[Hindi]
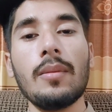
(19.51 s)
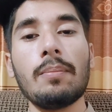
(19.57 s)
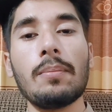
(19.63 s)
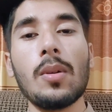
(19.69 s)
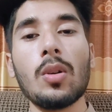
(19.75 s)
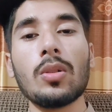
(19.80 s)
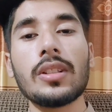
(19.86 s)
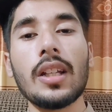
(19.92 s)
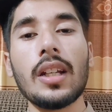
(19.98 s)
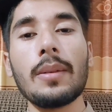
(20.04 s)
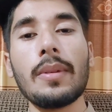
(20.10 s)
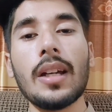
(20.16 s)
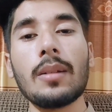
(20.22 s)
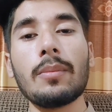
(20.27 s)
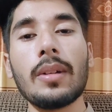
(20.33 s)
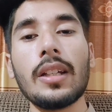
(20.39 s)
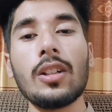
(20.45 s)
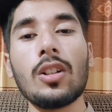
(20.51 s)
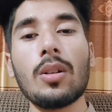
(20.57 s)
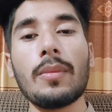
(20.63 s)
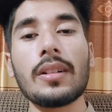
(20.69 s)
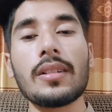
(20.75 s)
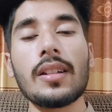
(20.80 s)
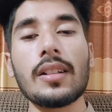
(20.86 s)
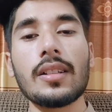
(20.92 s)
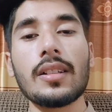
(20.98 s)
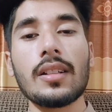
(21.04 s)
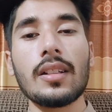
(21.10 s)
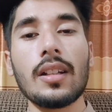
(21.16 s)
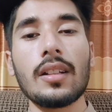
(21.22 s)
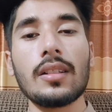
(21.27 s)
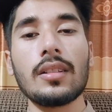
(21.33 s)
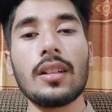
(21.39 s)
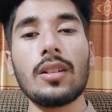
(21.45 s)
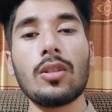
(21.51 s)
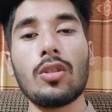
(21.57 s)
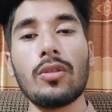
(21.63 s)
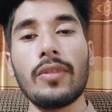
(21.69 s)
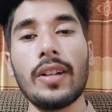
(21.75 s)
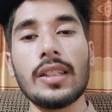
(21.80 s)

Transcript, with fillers: बहुत सारे बहन भाई कमेंट सेक्शन के अंदर और